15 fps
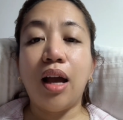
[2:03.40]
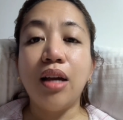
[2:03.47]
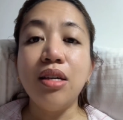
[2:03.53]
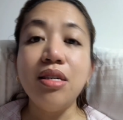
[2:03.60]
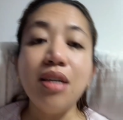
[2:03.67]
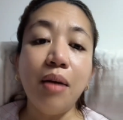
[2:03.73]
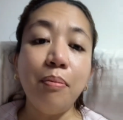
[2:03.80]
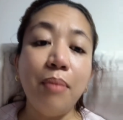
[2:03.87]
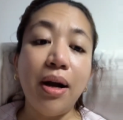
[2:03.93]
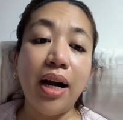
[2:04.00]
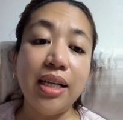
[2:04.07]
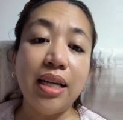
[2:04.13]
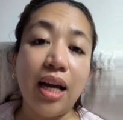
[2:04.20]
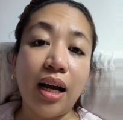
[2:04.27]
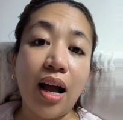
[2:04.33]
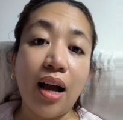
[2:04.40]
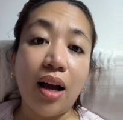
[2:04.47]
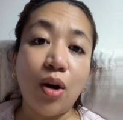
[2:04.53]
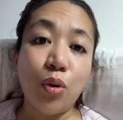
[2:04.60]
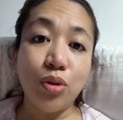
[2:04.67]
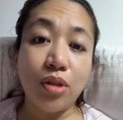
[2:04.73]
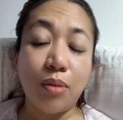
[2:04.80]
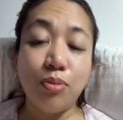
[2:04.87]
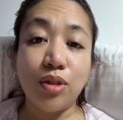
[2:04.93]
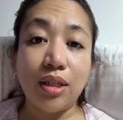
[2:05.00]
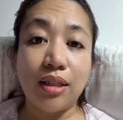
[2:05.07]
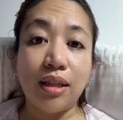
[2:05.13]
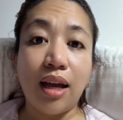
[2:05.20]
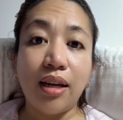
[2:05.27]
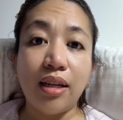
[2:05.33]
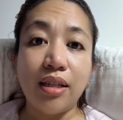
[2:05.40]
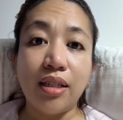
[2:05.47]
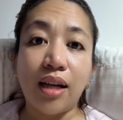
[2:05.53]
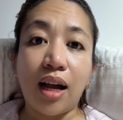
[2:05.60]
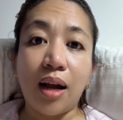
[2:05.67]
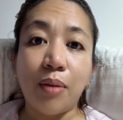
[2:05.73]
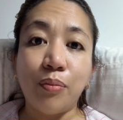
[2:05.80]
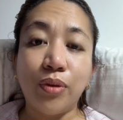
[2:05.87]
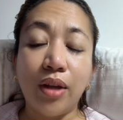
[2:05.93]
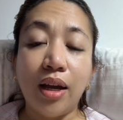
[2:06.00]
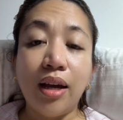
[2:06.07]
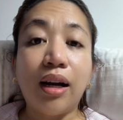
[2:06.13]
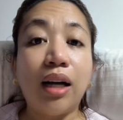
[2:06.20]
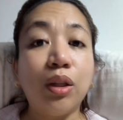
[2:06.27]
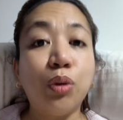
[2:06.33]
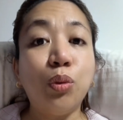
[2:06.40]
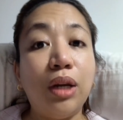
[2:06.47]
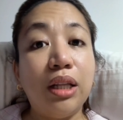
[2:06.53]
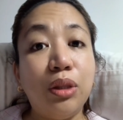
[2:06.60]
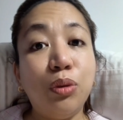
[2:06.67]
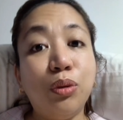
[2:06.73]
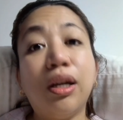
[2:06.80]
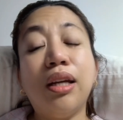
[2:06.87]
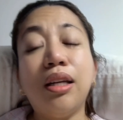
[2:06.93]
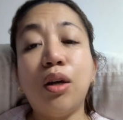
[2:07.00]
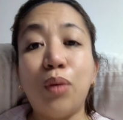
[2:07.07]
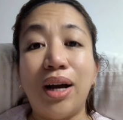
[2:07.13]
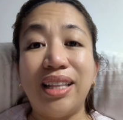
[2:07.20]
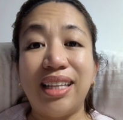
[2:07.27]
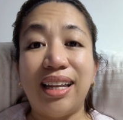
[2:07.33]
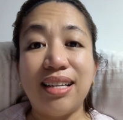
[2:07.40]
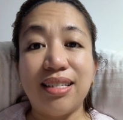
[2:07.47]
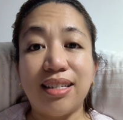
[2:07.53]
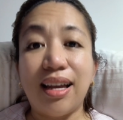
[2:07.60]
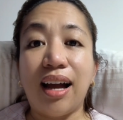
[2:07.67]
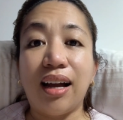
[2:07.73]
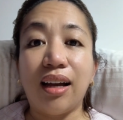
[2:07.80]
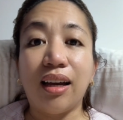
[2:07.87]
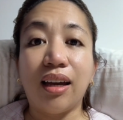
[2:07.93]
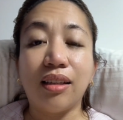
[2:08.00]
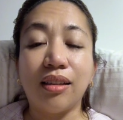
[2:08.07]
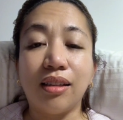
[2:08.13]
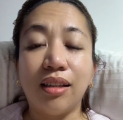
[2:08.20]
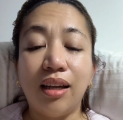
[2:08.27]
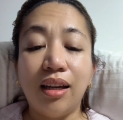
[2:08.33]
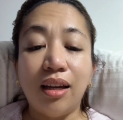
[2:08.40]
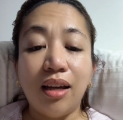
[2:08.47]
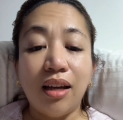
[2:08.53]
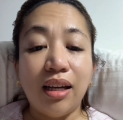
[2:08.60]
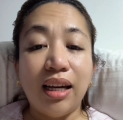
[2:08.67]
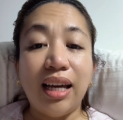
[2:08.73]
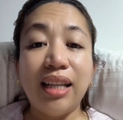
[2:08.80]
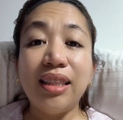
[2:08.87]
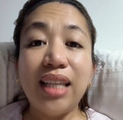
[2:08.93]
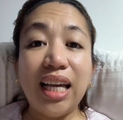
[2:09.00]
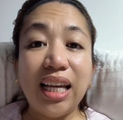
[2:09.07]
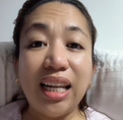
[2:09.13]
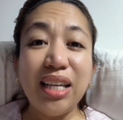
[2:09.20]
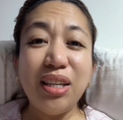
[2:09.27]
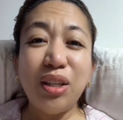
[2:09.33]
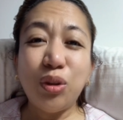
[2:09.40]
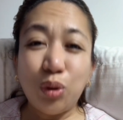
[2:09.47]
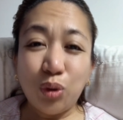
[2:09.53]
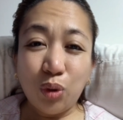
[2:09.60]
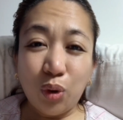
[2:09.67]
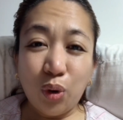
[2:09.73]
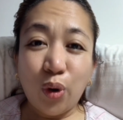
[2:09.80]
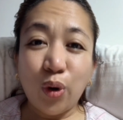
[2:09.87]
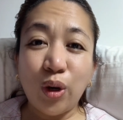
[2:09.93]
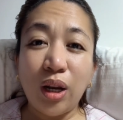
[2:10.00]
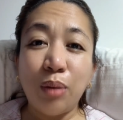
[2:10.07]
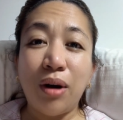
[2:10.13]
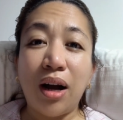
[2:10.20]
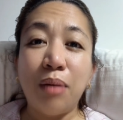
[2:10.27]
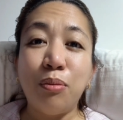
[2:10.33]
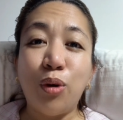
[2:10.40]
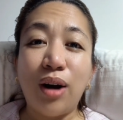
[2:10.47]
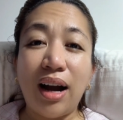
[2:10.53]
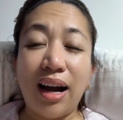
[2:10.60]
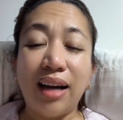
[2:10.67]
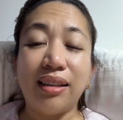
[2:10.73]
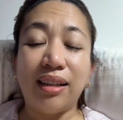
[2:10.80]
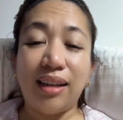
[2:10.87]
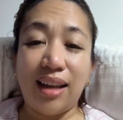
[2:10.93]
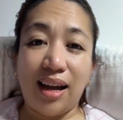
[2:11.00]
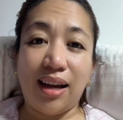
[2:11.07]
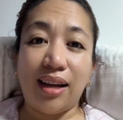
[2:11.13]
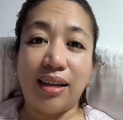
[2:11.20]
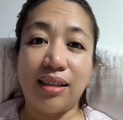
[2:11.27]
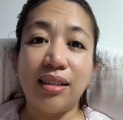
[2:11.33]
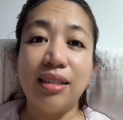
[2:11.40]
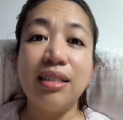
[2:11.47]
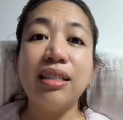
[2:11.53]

Yang mga nakakausap nyo sa Telegram, katulad nung ginawa nila sa akin, hindi rin yung totoo na mga mukha nila.